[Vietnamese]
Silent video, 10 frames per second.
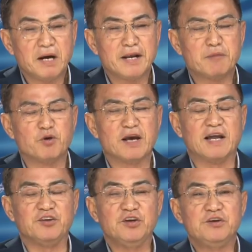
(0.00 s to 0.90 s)
3 năm
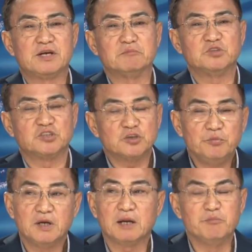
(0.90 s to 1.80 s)

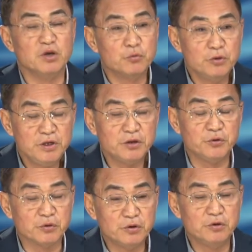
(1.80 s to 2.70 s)
1965 những quân nhân
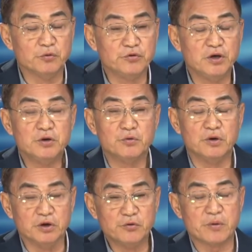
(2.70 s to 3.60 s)
thủy quân lục chiến
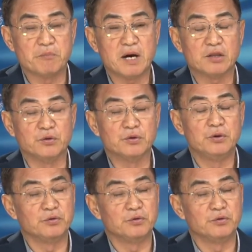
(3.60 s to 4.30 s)
của lữ đoàn 3 thủy quân